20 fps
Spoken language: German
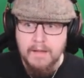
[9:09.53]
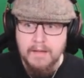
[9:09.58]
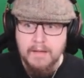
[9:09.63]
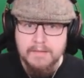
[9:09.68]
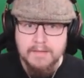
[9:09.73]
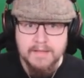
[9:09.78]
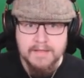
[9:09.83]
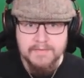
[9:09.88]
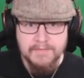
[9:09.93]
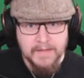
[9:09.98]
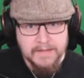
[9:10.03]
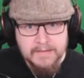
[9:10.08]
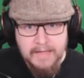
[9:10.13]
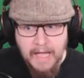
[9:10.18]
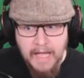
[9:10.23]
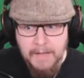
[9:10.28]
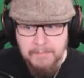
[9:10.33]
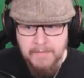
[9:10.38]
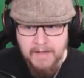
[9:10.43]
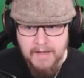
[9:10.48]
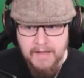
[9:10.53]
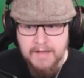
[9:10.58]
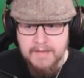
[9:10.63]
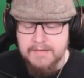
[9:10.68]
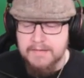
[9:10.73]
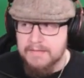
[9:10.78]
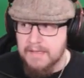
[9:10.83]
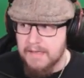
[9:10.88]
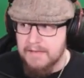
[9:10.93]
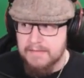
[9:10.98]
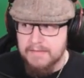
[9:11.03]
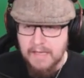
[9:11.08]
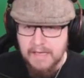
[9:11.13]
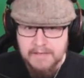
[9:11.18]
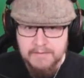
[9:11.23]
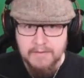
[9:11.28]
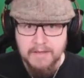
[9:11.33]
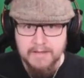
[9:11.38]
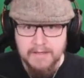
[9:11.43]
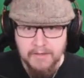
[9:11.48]
Das war damals, als
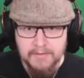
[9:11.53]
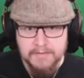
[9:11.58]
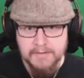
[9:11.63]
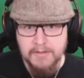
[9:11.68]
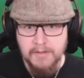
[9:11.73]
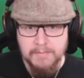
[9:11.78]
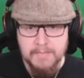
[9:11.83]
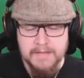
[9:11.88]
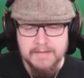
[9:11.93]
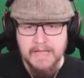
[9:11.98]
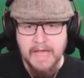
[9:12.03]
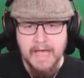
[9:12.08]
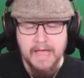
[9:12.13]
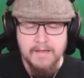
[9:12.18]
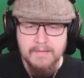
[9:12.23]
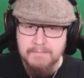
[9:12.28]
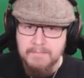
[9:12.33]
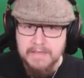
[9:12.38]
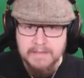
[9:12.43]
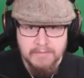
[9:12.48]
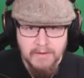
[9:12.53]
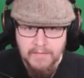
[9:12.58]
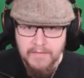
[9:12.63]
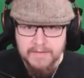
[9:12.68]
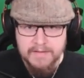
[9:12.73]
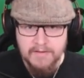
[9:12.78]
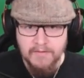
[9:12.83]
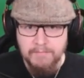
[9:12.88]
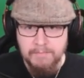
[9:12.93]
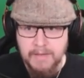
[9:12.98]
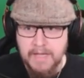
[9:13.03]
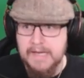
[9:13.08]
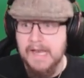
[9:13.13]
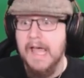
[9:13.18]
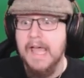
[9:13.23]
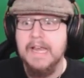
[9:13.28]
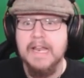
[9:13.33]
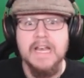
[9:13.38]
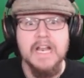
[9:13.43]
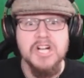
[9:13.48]
Elden Ring rausgekommen ist, mit Rivers of Blood
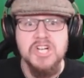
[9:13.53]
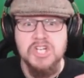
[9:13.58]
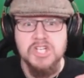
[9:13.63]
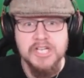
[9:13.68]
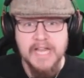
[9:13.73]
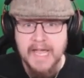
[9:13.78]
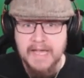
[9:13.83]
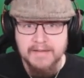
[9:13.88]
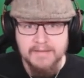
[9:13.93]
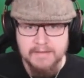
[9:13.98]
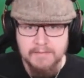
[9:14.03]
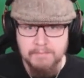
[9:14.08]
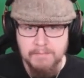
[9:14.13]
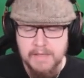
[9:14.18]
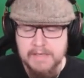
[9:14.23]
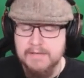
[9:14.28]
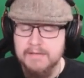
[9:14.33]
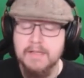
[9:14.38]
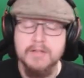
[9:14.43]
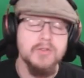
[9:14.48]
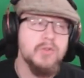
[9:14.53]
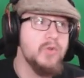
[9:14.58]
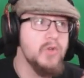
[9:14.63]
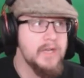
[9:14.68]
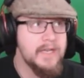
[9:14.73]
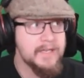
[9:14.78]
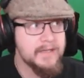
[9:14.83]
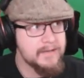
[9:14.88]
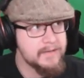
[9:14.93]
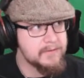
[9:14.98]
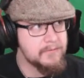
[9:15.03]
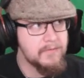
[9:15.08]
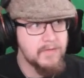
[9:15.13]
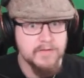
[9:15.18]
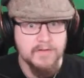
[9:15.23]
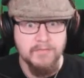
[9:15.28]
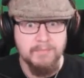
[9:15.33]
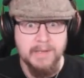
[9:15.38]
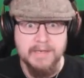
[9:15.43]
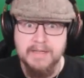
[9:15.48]
einer der stärksten Builds. Natürlich kriegst du
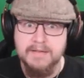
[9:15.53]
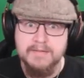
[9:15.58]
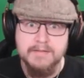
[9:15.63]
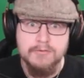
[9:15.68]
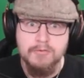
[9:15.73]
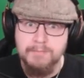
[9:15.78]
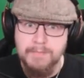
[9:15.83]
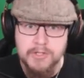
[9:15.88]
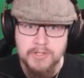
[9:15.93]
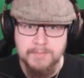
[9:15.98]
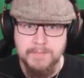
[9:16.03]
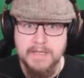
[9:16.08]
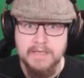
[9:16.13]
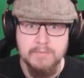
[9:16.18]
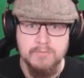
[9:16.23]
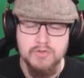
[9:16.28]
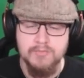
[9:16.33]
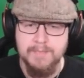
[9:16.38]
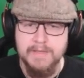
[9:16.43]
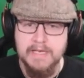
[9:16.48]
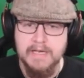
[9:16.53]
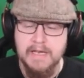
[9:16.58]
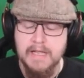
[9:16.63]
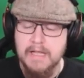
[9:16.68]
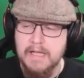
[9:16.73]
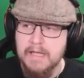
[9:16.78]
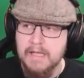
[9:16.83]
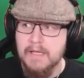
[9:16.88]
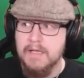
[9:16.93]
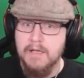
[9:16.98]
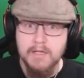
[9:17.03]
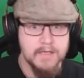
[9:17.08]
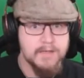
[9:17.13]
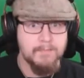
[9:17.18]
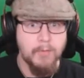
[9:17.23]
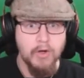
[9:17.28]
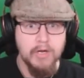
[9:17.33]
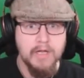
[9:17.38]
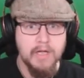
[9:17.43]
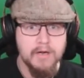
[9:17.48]
Rivers of Blood erst super spät im Spiel.
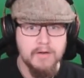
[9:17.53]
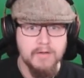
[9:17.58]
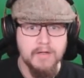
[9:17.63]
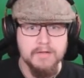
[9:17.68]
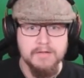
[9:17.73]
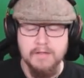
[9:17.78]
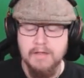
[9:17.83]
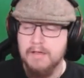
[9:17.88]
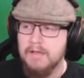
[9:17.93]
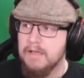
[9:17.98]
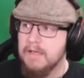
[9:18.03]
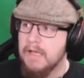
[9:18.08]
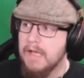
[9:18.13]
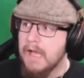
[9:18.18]
Spoiler Alert, ne?